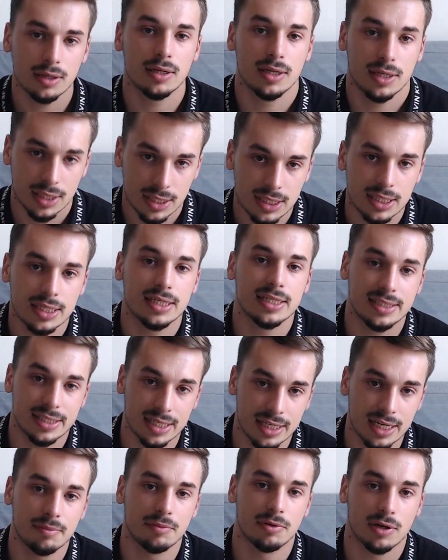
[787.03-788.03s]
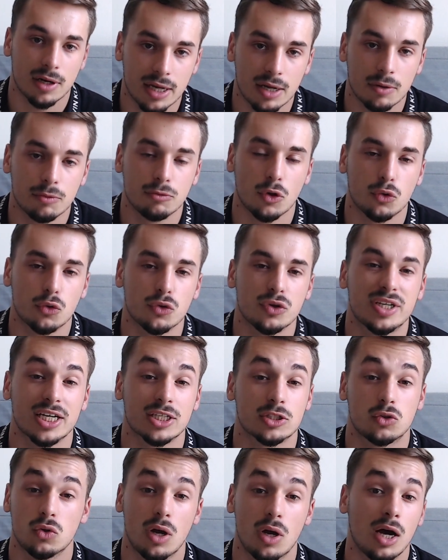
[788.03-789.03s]
C'est ça. XLM, hein, à hauteur de 15
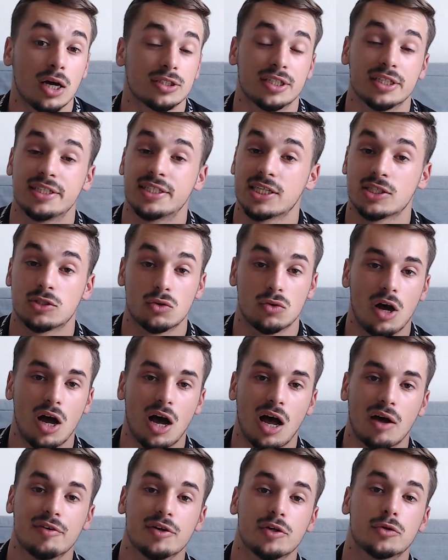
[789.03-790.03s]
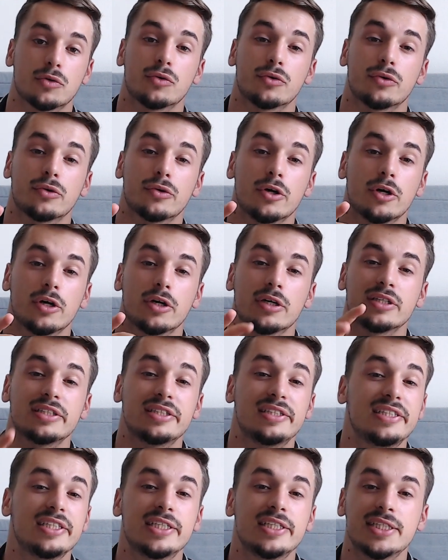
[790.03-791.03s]
dollars. C'était 15 dollars avec
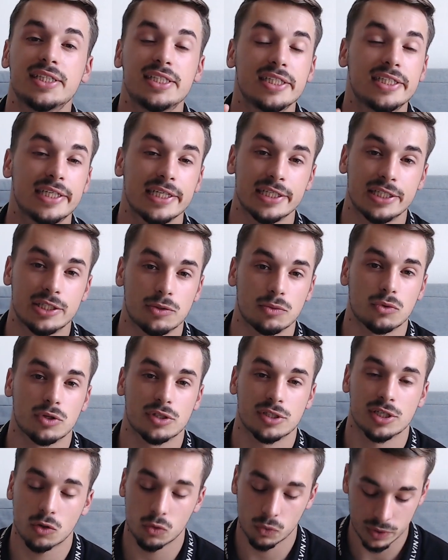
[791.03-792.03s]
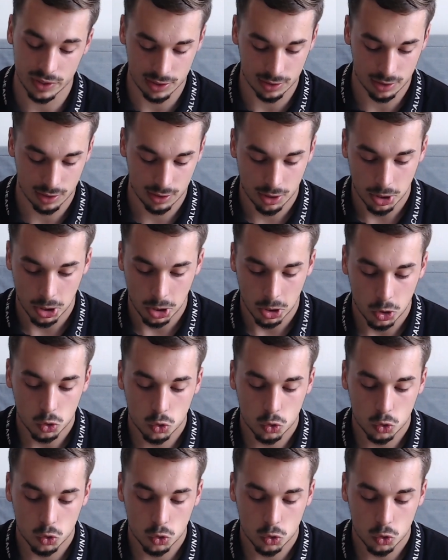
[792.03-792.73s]
10, euh, questions dans un quiz. Énorme.